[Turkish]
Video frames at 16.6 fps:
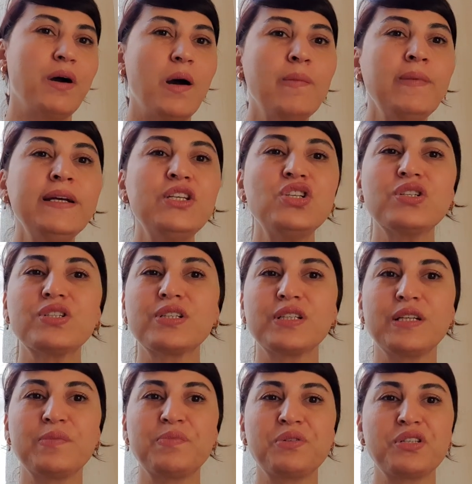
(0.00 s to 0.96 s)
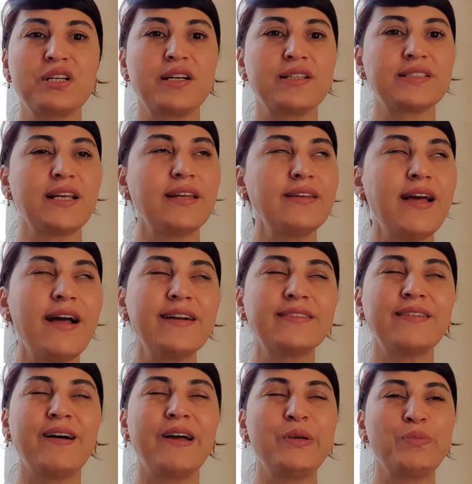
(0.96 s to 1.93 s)
amaç için yapacaksan her
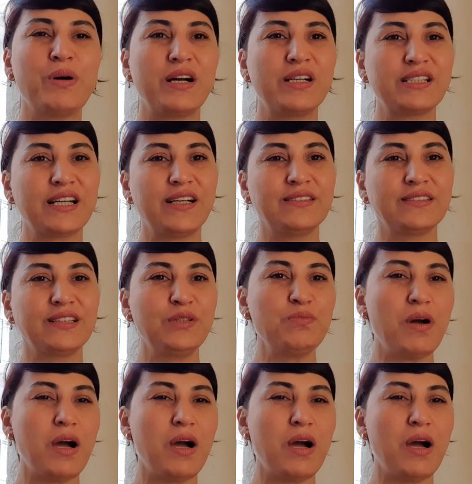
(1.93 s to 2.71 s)
daim arkandayım.